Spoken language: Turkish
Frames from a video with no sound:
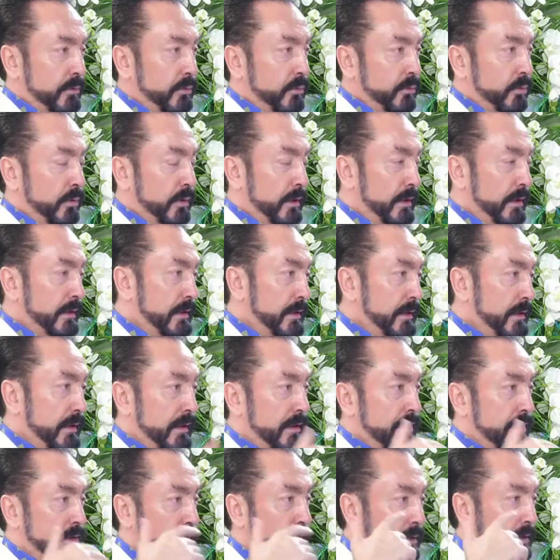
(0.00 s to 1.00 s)
ona iyi
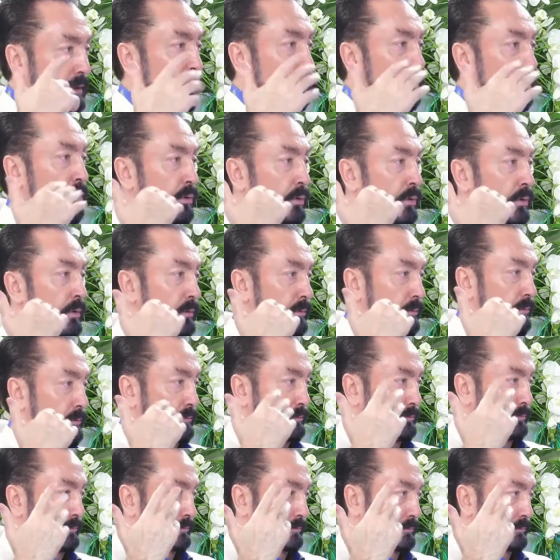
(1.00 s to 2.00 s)
geleceğini biliyor.
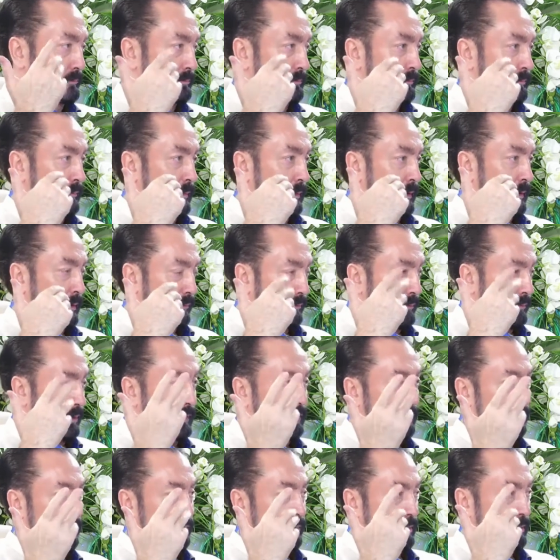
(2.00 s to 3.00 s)

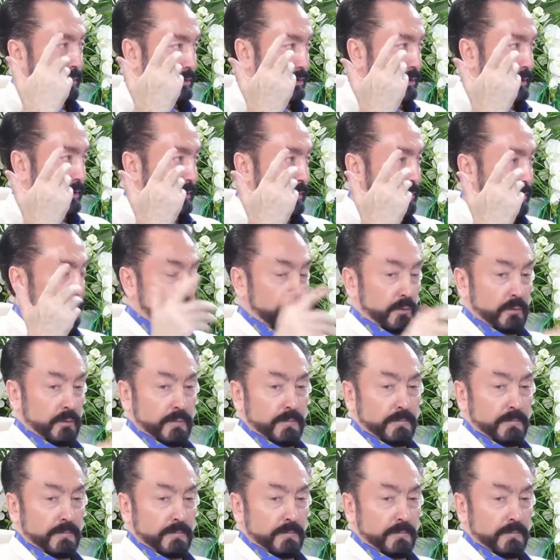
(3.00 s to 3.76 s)
Faydalı olacağını da biliyor.